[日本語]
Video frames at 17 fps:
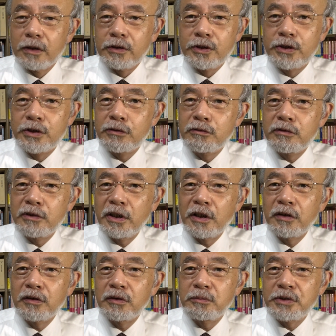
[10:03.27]
巡
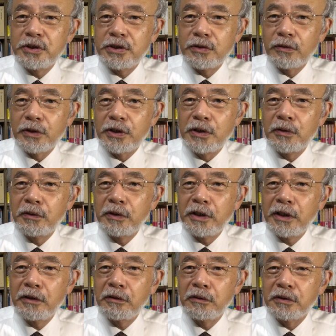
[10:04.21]
礼の道を広
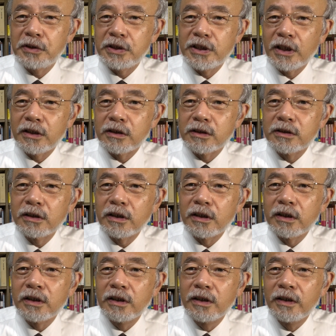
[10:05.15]
げようとしたんです
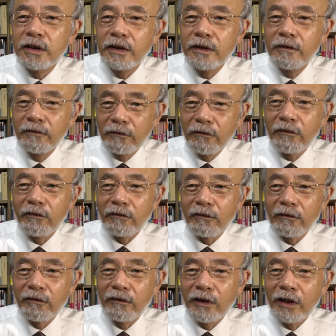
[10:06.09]
ね。うん、
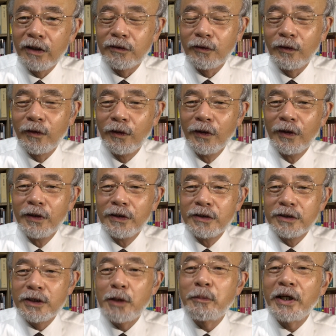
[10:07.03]
あの
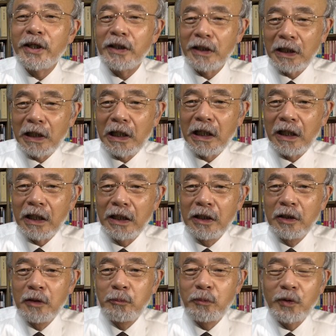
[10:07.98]
狭いから
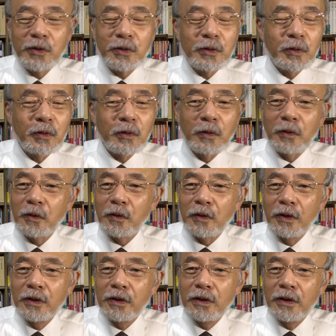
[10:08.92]
もっと
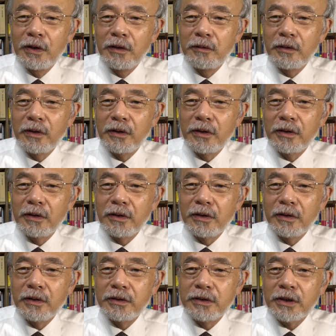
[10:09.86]
こう
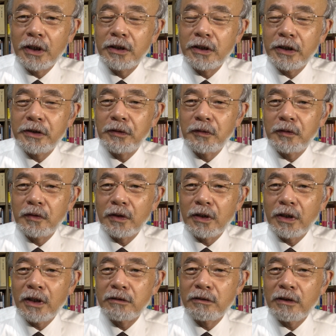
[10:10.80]
ジャイナ教徒
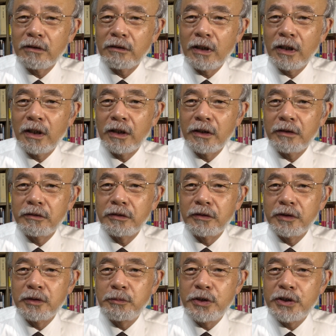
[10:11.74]
が楽々上がれる
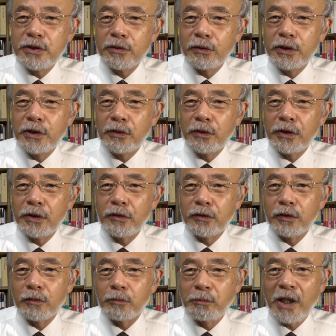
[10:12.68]
ように道を広げよ
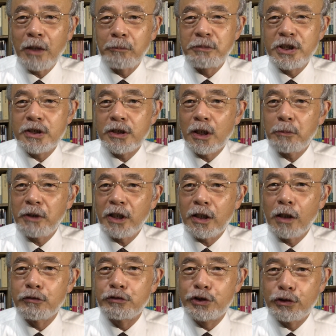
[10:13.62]
うと、まあ道幅
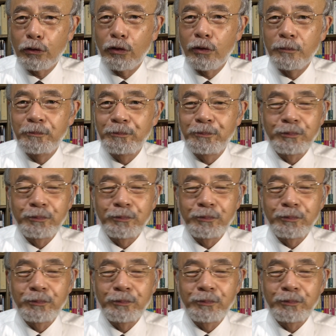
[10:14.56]
拡張、